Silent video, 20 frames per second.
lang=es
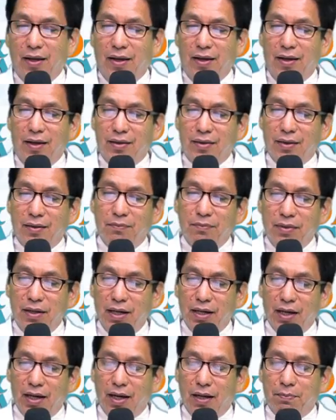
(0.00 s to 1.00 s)
Y
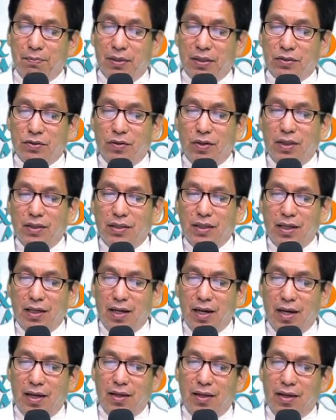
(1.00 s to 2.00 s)
también a las personas de
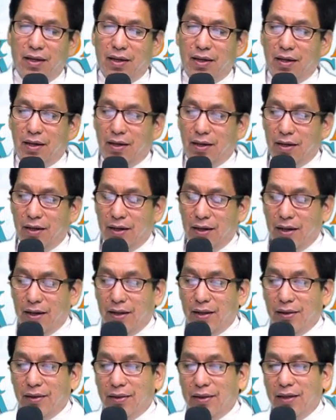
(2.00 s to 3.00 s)
allá de,
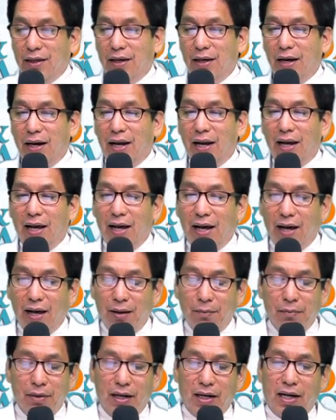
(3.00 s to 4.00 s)
de
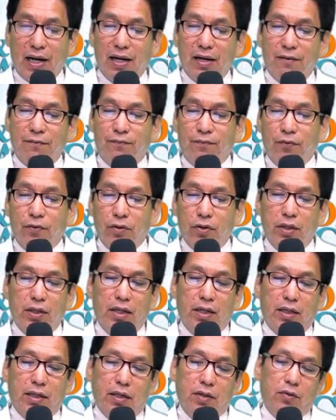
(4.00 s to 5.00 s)
Alhambra,
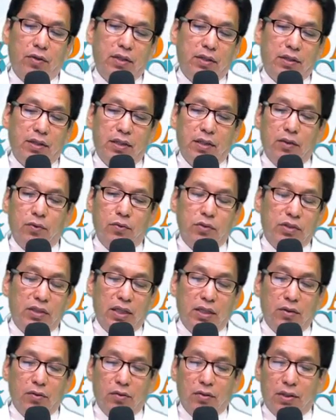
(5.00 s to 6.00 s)
California, que nos están
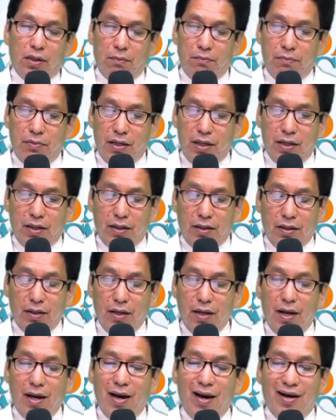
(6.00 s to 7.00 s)
escuchando también
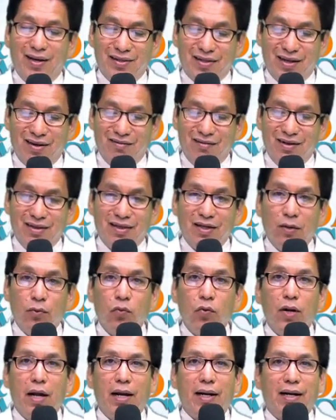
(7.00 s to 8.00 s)
a través de
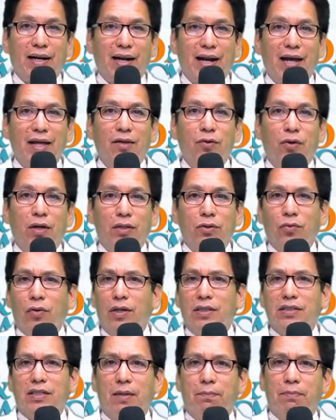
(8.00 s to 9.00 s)
una radio, a
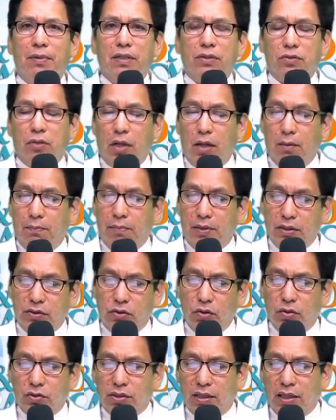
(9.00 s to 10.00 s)
todas esas personas
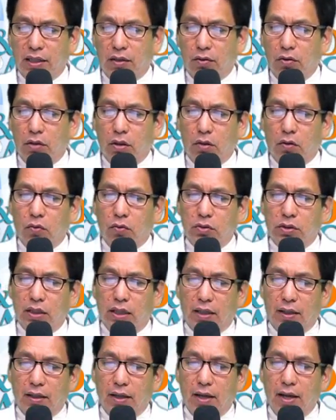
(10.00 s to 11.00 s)
preciosas que nos
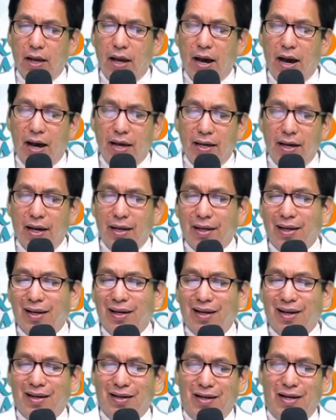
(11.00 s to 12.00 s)
escuchan allá en,
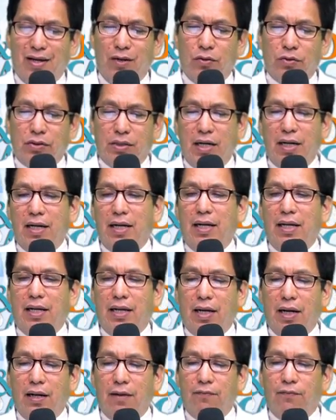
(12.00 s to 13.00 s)
Los Ángeles,
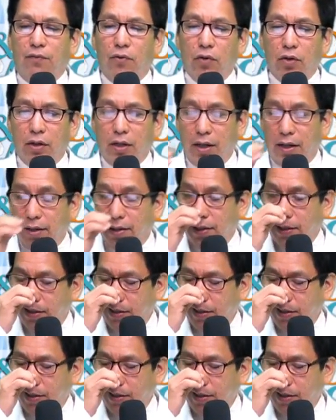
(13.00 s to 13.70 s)
California.